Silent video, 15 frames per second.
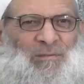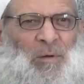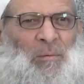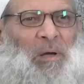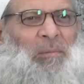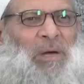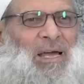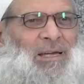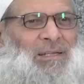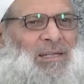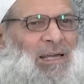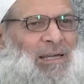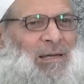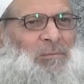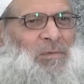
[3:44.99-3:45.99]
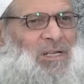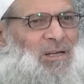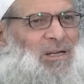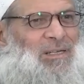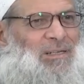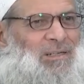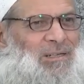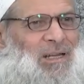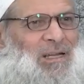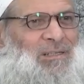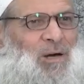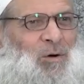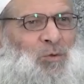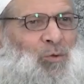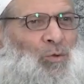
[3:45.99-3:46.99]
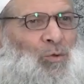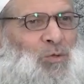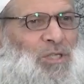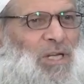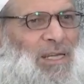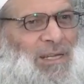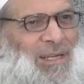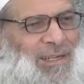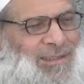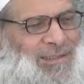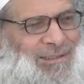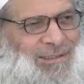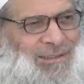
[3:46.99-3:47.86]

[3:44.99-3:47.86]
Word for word: فمهما أتاك من خير لا تعده شيئا